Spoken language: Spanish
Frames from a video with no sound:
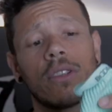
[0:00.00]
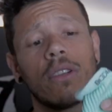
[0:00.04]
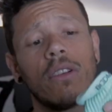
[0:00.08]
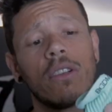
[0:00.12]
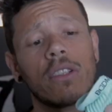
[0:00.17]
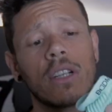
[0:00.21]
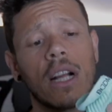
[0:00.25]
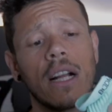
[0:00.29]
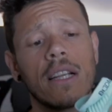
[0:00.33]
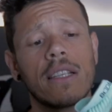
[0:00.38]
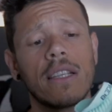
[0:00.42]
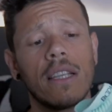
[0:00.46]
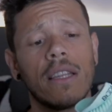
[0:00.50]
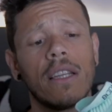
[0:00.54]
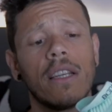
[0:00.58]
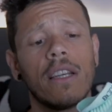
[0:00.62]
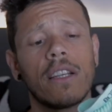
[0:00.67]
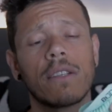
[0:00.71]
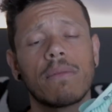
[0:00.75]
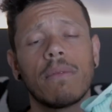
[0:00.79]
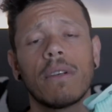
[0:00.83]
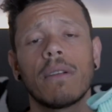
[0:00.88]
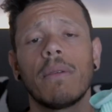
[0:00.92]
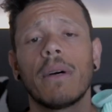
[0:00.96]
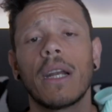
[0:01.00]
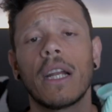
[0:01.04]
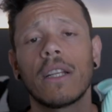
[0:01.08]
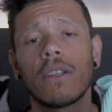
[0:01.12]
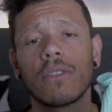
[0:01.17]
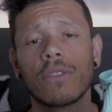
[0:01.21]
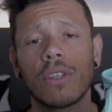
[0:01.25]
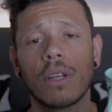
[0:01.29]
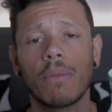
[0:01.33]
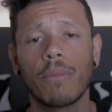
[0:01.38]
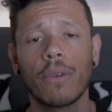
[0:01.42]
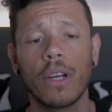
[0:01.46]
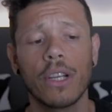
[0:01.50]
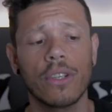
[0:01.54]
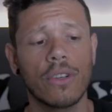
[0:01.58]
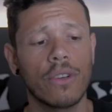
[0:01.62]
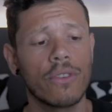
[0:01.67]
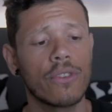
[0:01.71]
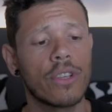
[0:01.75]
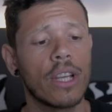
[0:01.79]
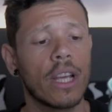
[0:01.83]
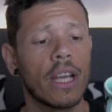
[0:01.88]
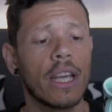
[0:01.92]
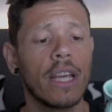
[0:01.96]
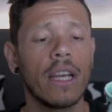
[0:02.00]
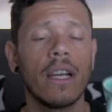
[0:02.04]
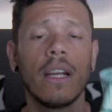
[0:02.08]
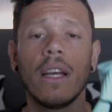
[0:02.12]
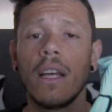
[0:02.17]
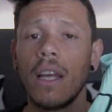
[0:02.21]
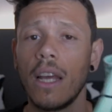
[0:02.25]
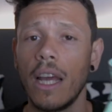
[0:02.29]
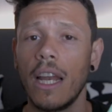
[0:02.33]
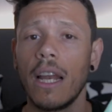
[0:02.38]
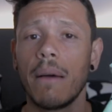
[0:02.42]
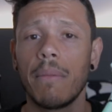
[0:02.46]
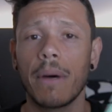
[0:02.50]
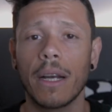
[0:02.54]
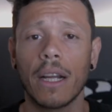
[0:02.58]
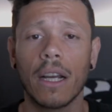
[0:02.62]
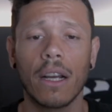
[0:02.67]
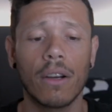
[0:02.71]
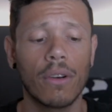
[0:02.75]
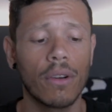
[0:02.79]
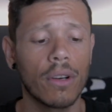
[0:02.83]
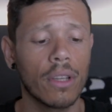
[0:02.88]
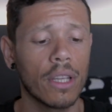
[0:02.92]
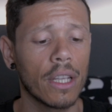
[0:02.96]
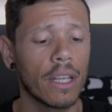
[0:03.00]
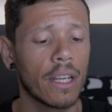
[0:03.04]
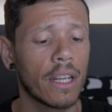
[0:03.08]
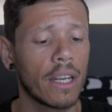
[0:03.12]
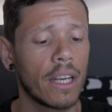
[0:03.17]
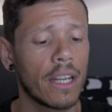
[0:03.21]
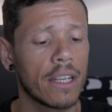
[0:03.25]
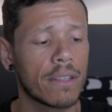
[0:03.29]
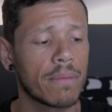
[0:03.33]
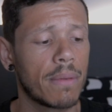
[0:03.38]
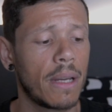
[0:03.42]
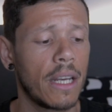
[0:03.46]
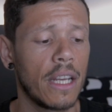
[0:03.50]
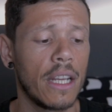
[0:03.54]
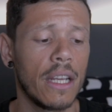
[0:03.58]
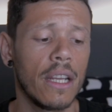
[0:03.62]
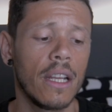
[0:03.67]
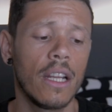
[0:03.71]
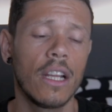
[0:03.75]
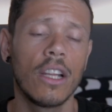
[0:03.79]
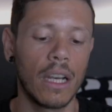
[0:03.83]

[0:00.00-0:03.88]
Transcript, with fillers: Son los calcetines más baratos que puedes conseguir en la marca Corte Inglés, ¿vale?